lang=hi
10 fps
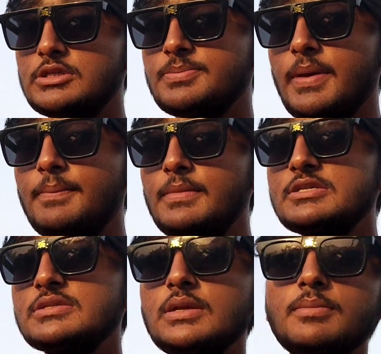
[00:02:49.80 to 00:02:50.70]
इसमें
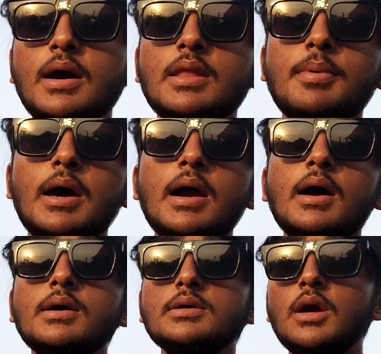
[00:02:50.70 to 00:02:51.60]
बीस दिन बाद
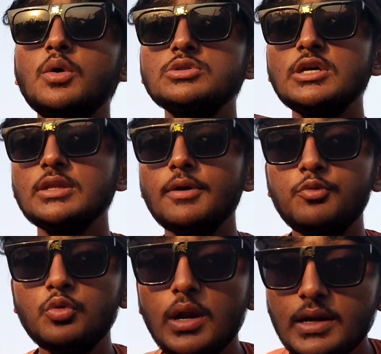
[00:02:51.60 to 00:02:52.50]
हमारा क्या हो जाता है
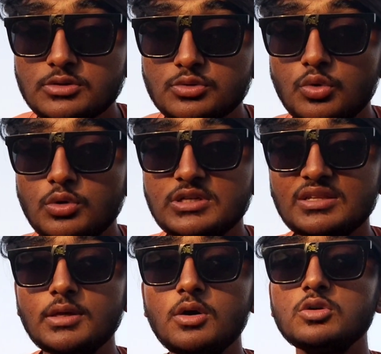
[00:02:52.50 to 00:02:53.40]
फूल आना शुरू हो
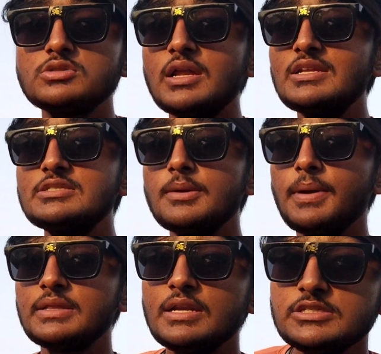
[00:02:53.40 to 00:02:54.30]
जाते हैं और चालीस से
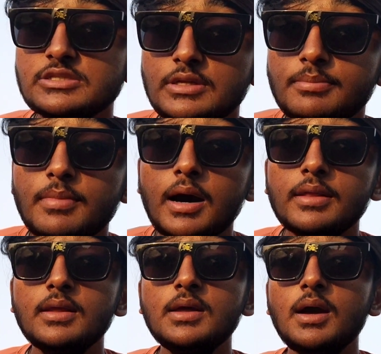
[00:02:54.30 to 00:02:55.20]
पैंतालीस दिन
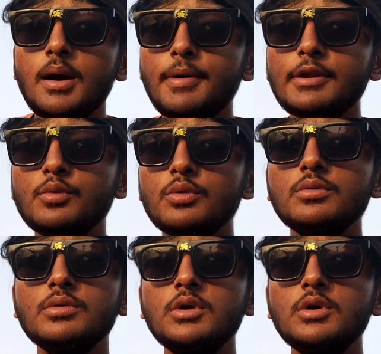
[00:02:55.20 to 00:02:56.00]
बाद हमारे को